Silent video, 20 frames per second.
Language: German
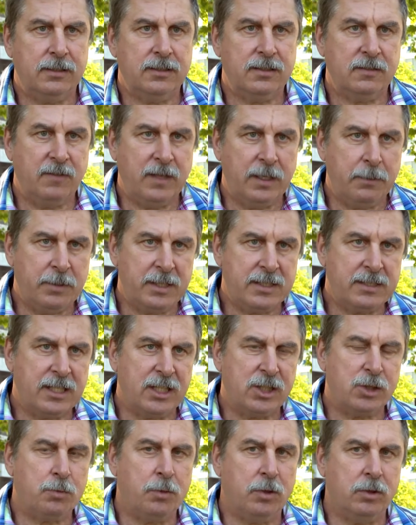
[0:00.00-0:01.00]
Das
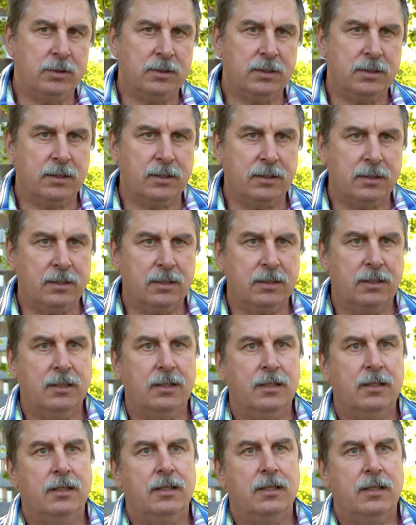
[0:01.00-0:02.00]
WBZ sponsert
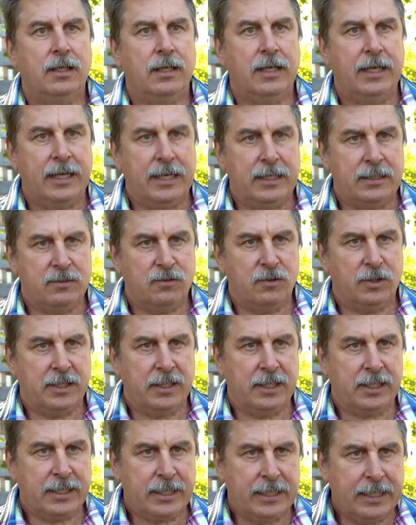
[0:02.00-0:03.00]
eins von ihren
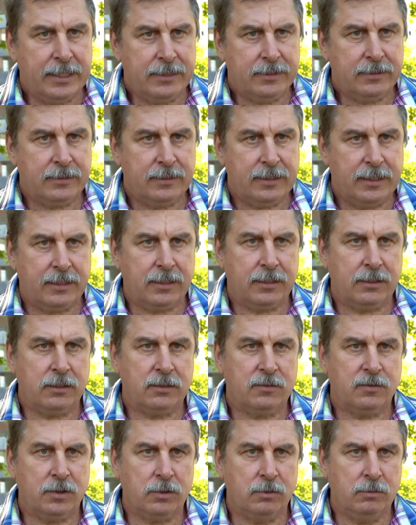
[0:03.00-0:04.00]
Geräten, hängen
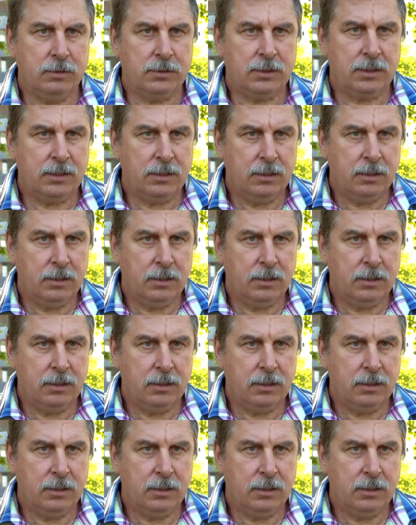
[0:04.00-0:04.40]
das voraus